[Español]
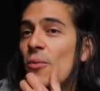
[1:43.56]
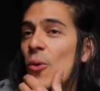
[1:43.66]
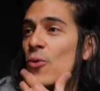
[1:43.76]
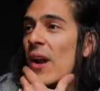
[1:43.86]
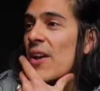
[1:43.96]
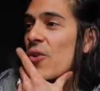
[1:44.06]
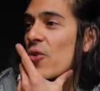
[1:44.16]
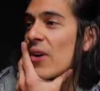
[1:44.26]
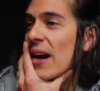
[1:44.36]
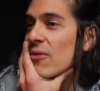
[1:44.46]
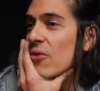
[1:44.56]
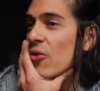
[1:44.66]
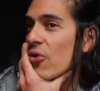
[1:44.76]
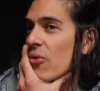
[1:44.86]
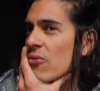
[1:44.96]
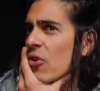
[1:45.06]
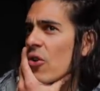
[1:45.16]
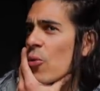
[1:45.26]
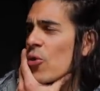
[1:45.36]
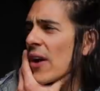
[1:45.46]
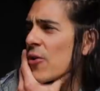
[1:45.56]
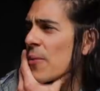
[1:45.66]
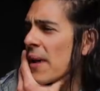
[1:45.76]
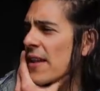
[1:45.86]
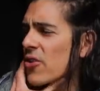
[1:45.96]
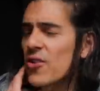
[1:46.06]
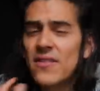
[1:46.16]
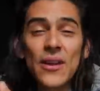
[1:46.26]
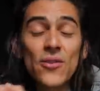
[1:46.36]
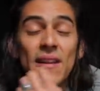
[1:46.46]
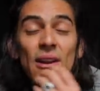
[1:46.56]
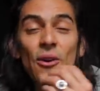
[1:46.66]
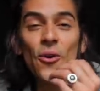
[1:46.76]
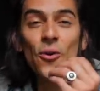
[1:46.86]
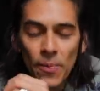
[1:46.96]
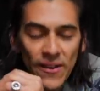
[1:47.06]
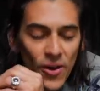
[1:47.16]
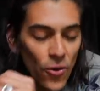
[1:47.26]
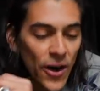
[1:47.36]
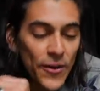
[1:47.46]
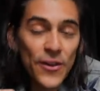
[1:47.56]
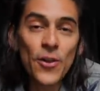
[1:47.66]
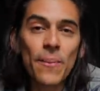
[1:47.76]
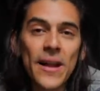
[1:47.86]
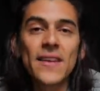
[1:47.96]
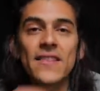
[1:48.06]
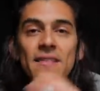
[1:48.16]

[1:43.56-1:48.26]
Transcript: como un año, o no, como un año y medio, dos años salió un videojuego de nombre